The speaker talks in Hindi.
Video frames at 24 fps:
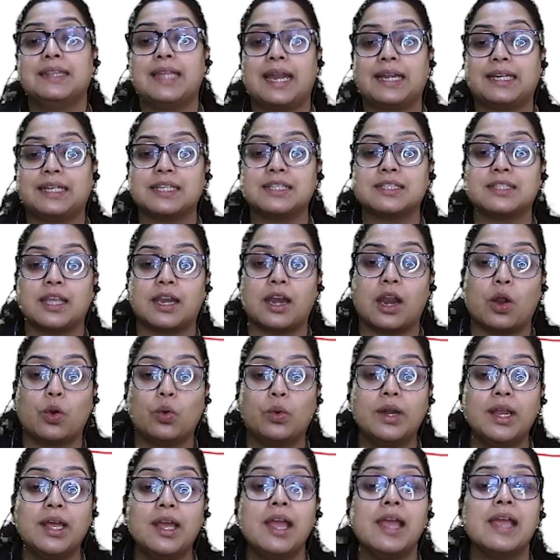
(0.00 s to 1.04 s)
दैट इज
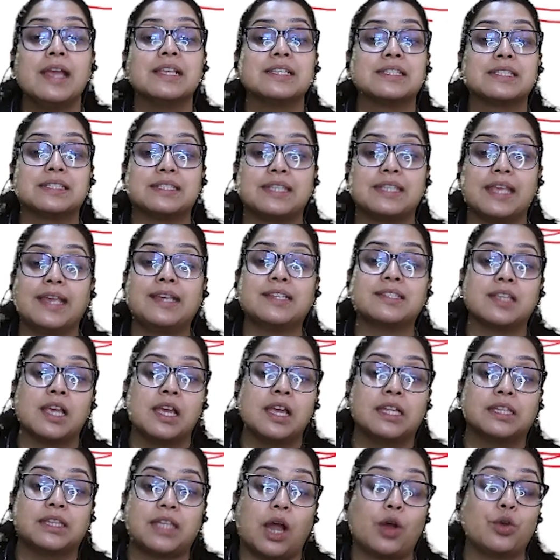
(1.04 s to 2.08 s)
अराउंड सिक्स
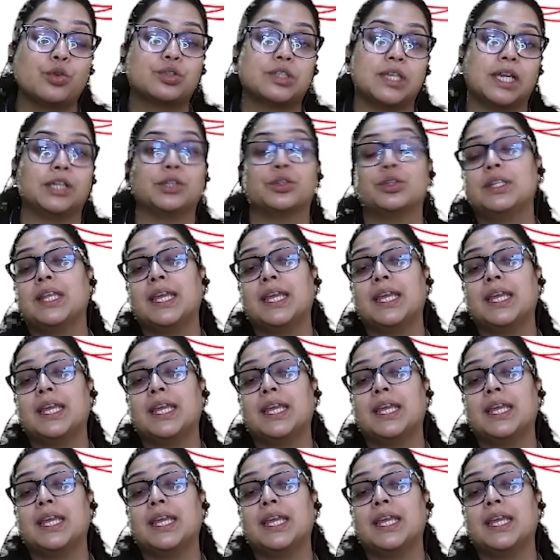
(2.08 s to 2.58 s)
थाउजेंड तो